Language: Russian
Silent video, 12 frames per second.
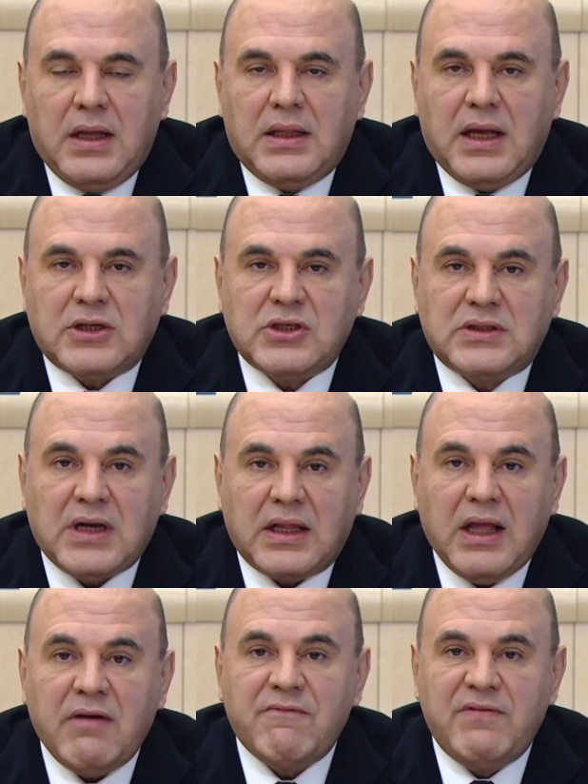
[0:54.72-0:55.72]
Наша
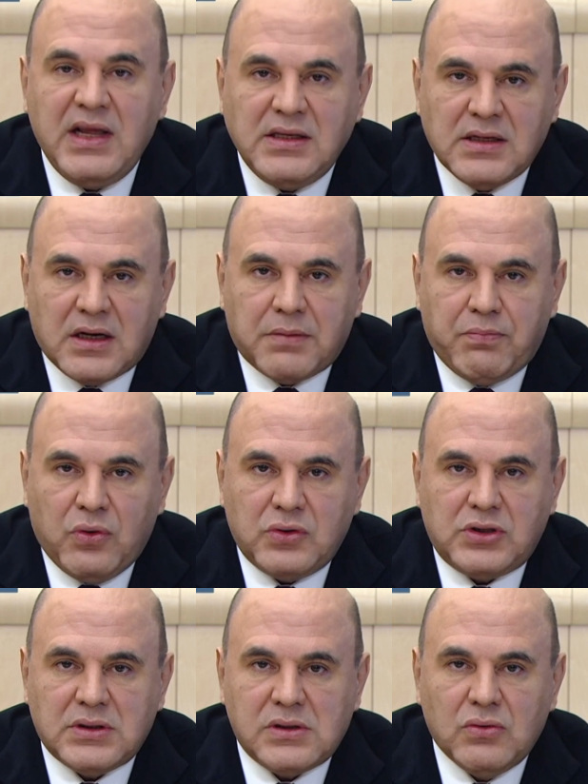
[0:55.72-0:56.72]
страна в лидерах по
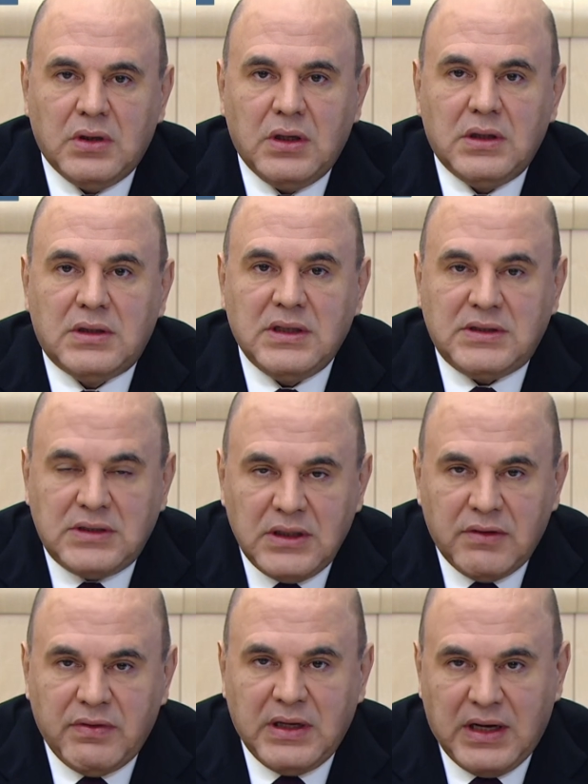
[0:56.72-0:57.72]
числу
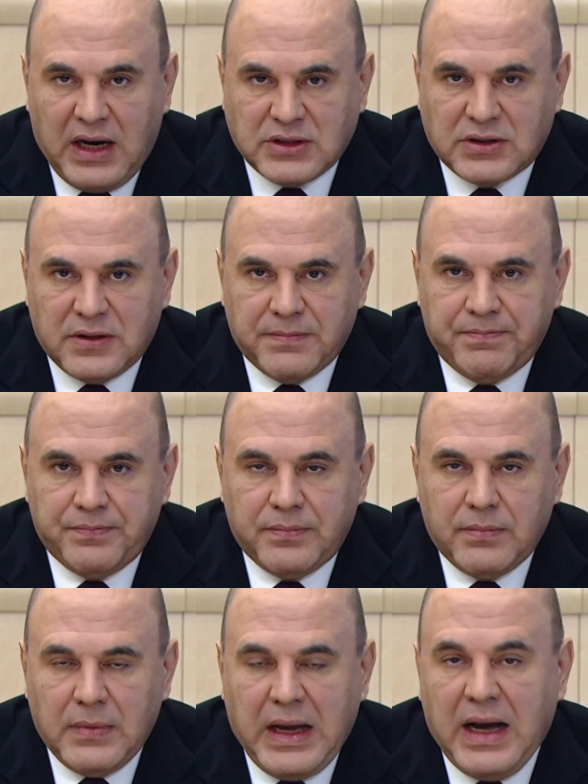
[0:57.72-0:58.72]
тестирований граждан,
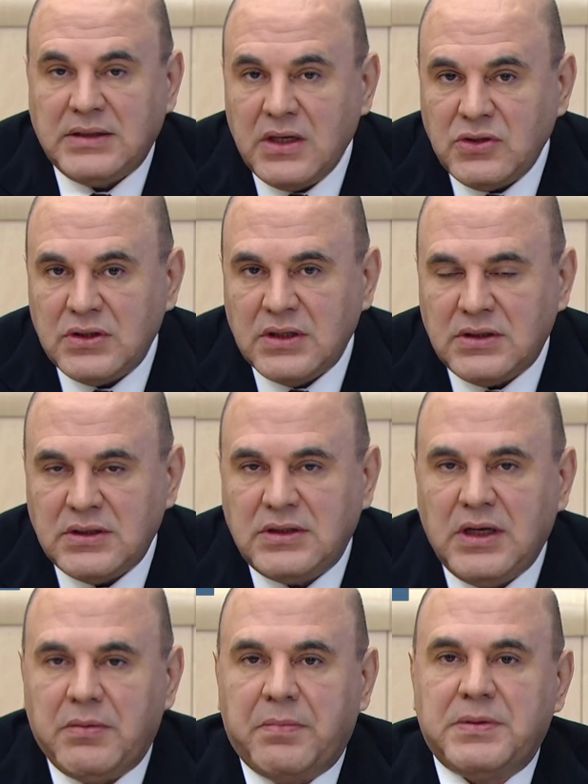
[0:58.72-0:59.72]
а отечественные
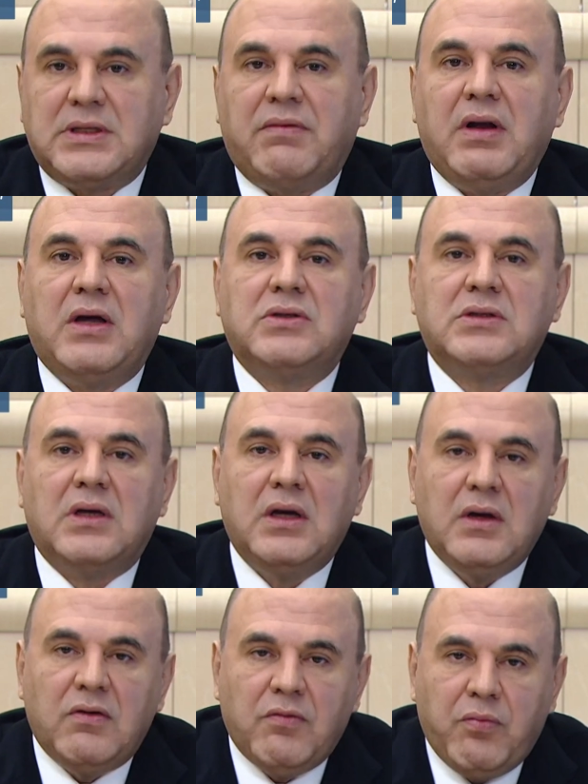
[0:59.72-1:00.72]
системы поставляются
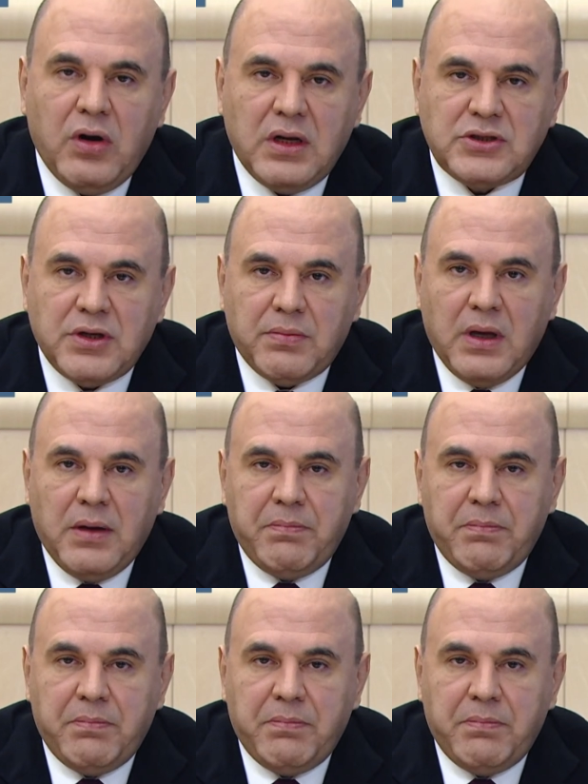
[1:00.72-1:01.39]
в более чем